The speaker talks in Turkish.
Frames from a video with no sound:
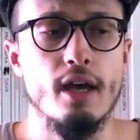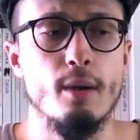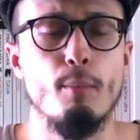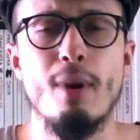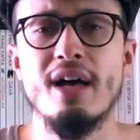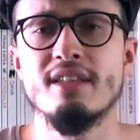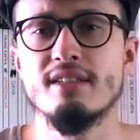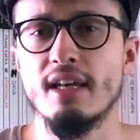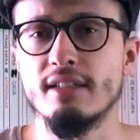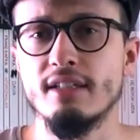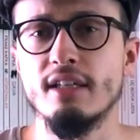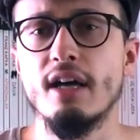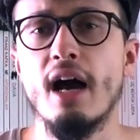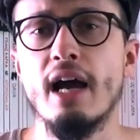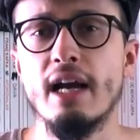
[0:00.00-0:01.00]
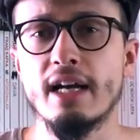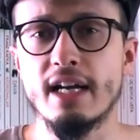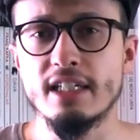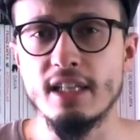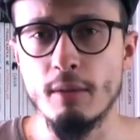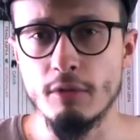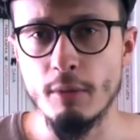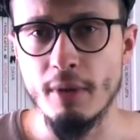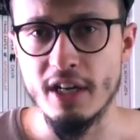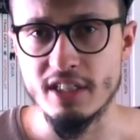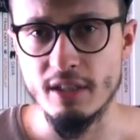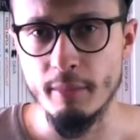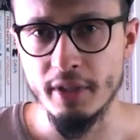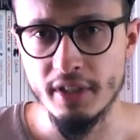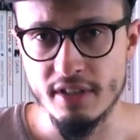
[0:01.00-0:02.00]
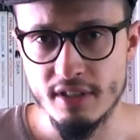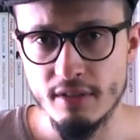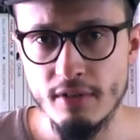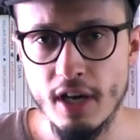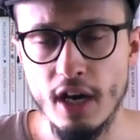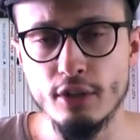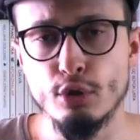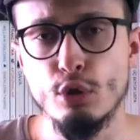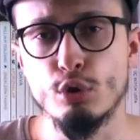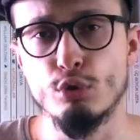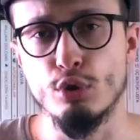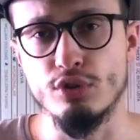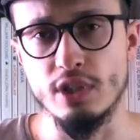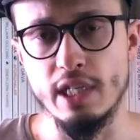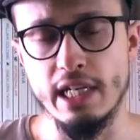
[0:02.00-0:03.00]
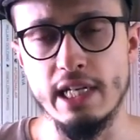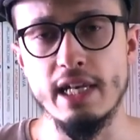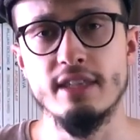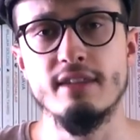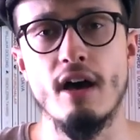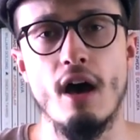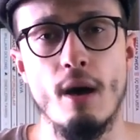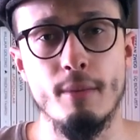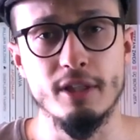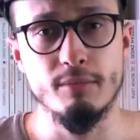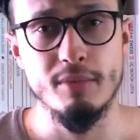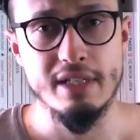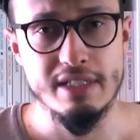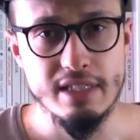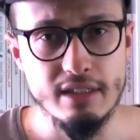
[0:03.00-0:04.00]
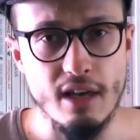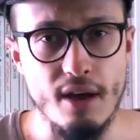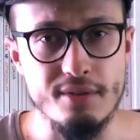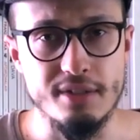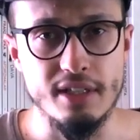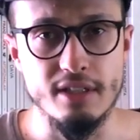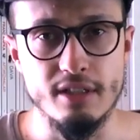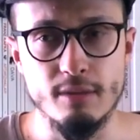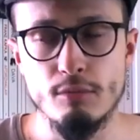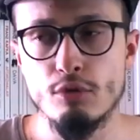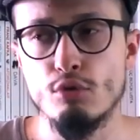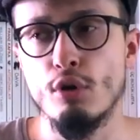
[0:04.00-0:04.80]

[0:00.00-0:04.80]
Ee, ben zaten aylak adamla başlamanızı ve ana yurt oteliyle devam etmenizi tavsiye ederim.